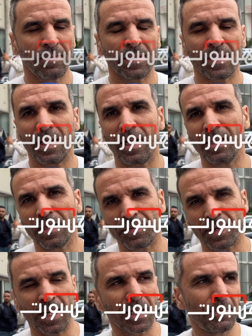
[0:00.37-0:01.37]
صراحه هي
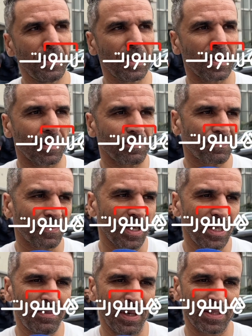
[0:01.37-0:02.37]
فرحه كبيره
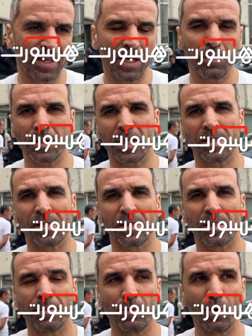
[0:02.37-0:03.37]
يعني بعد سنوات ان
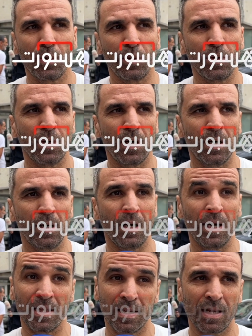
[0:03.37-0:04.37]
ننظموا آه،
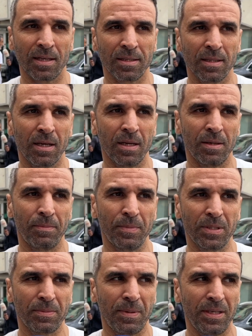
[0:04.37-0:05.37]
هذا الكاس
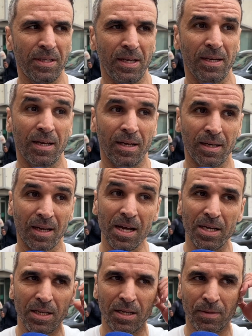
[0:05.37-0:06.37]
بالنسبه لنا
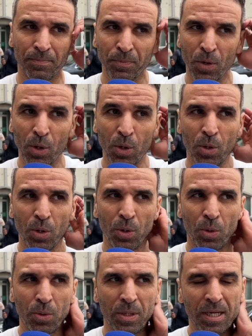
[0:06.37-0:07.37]
الغاليه
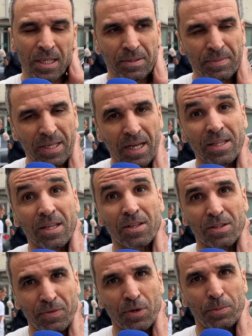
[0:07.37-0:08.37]
واللي كنتمنى ان
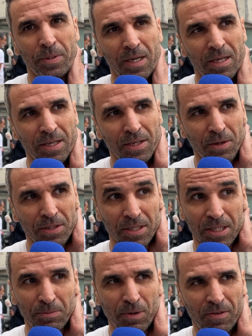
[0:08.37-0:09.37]
نظفروا بها لانه غادي
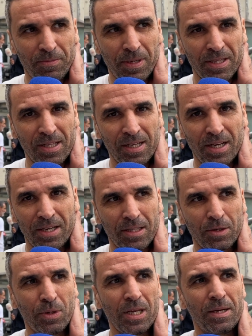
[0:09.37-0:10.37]
ننظموها في بلادنا لان
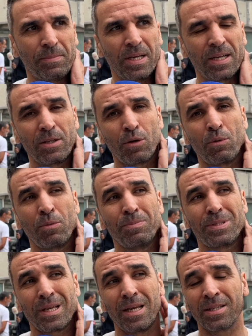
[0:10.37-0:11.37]
هذا هو الاهم لانه
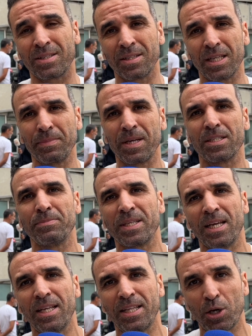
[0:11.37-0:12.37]
مساله التنظيم كانت
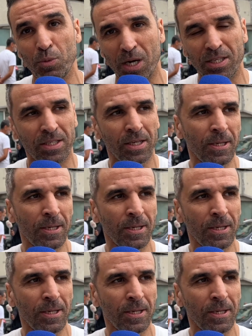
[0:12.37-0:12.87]
مساله ديال الوقت